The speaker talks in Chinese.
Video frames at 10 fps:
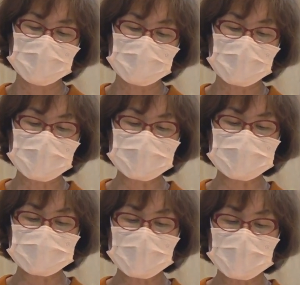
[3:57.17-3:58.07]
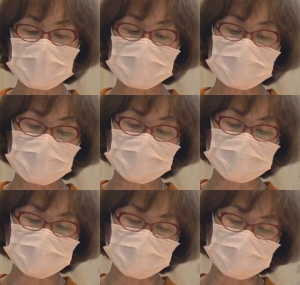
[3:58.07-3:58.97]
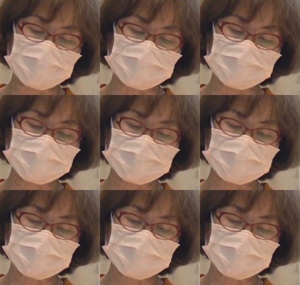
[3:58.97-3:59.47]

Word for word: 我知道受穷，